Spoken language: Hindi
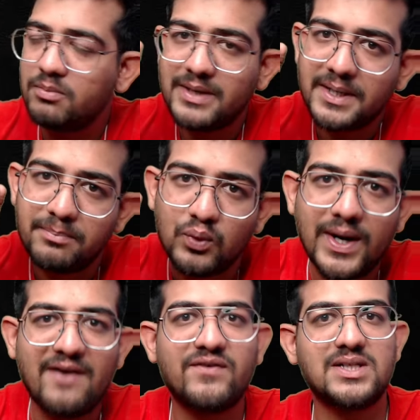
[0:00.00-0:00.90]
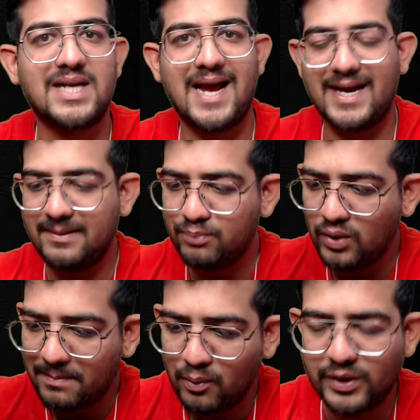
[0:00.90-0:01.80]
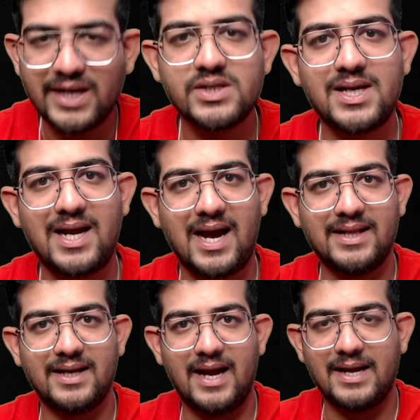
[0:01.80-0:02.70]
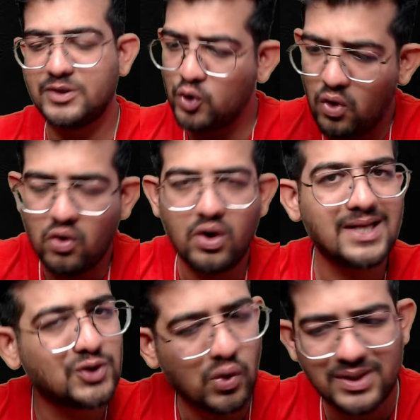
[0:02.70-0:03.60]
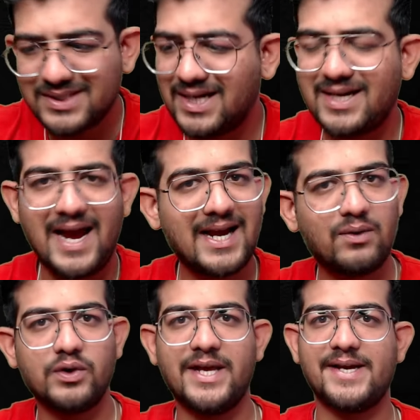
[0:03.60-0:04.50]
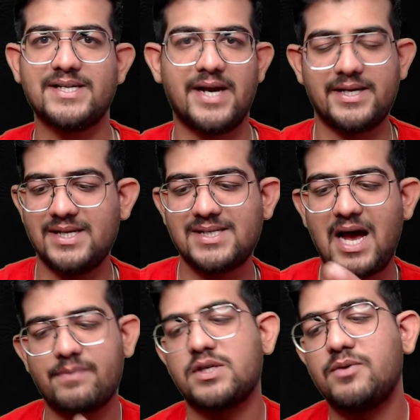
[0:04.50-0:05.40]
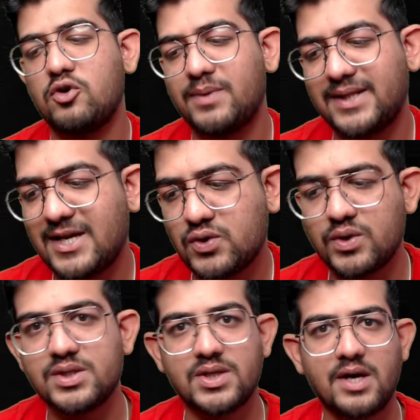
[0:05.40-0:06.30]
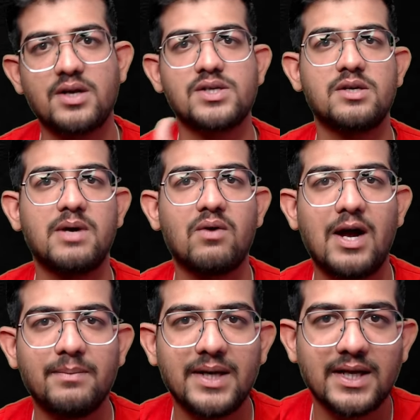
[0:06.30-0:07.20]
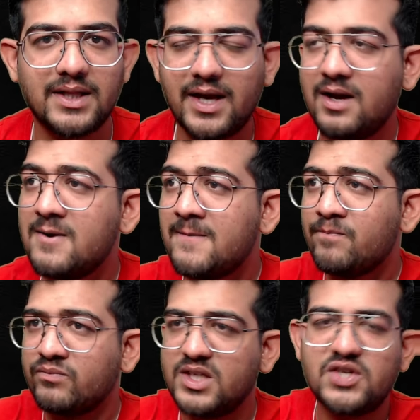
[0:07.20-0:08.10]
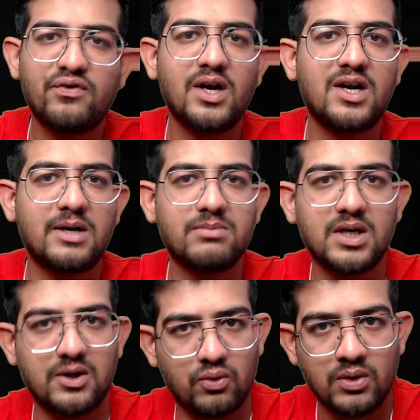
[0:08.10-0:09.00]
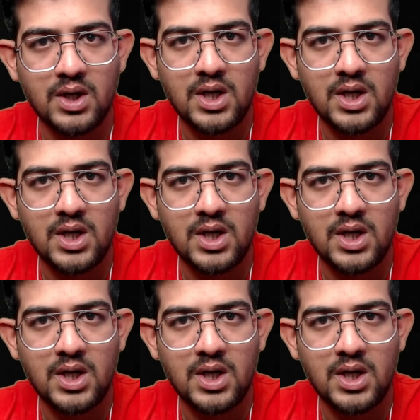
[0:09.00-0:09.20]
को मेरे पूरे एफर्ट्स लगाने पूरा पोटेंशियल लगा देना है जो होगा जो रिजल्ट आएगा वो देखे जाएगा जैसे आप सभी को पता है स्टूडेंट श्री कृष्ण भगवान भी कहते हैं निष्फल कर्म करो